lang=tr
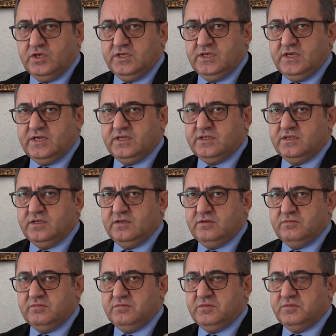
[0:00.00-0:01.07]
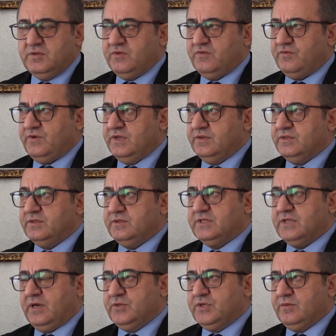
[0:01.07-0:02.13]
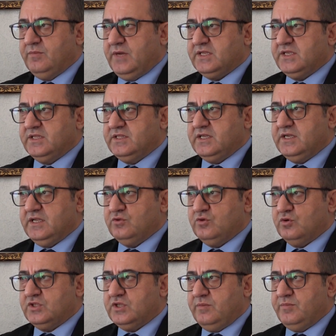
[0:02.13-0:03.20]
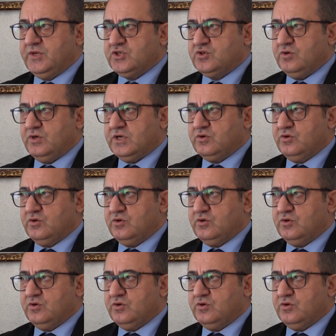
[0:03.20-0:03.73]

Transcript: Yani e, tabii ki marketlerde 4 lira 5 lira